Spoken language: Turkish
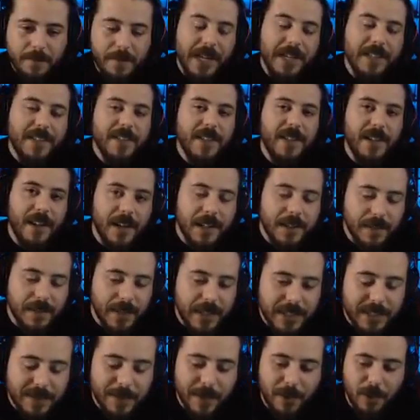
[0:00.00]
Belki tryhard ve
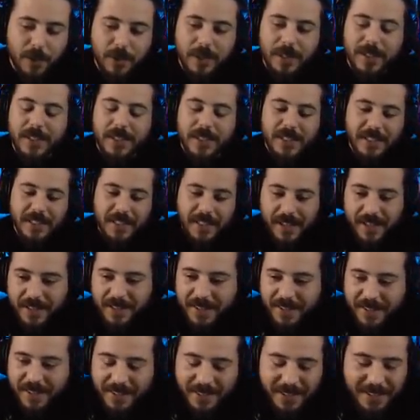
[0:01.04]
ezbere oynadığı için de
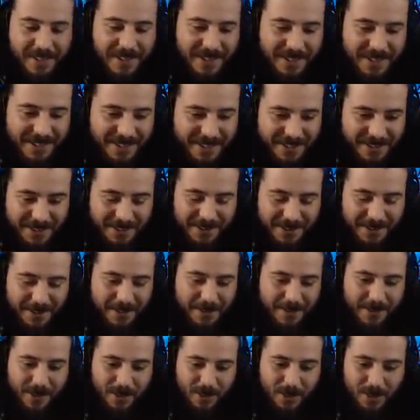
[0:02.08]

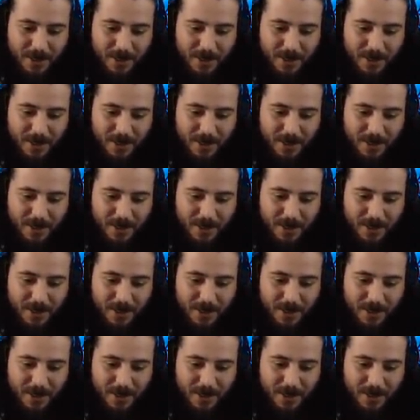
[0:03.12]
Artık